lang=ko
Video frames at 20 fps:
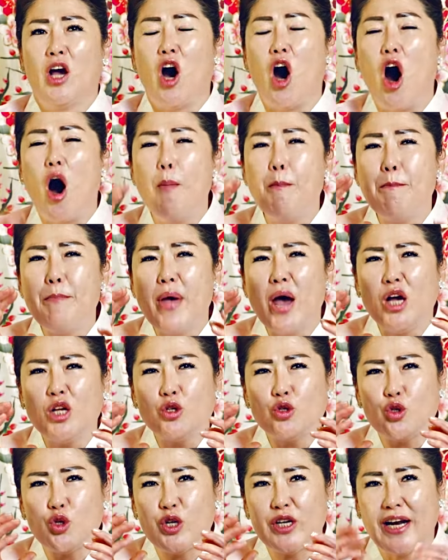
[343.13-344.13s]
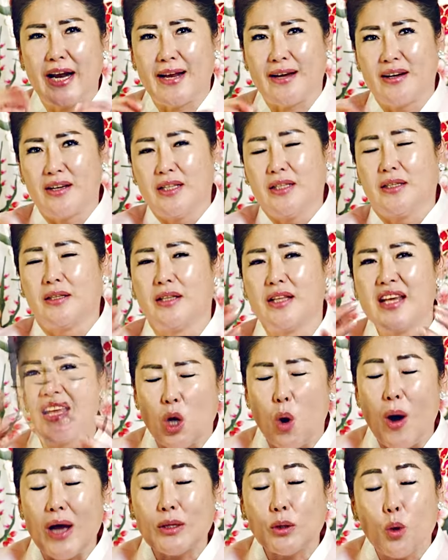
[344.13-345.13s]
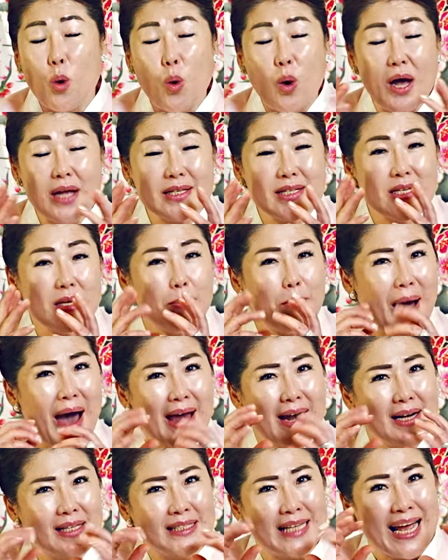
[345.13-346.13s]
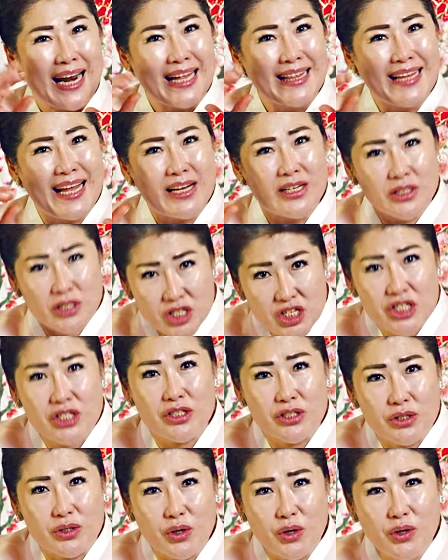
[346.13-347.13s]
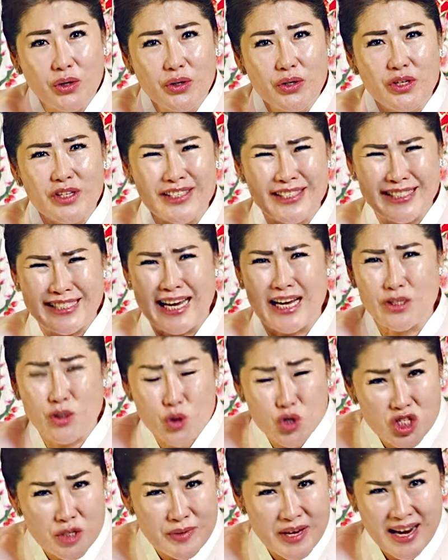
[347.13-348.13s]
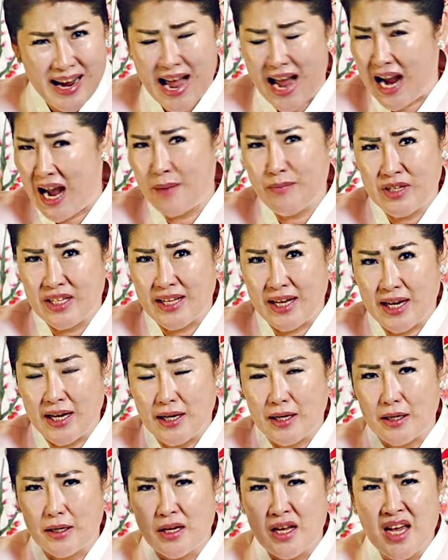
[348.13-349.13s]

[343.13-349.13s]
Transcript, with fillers: 언변술이라는 것은 저와 똑같이 말을 잘한다는 뜻이거든요. 자존심이 강합니다.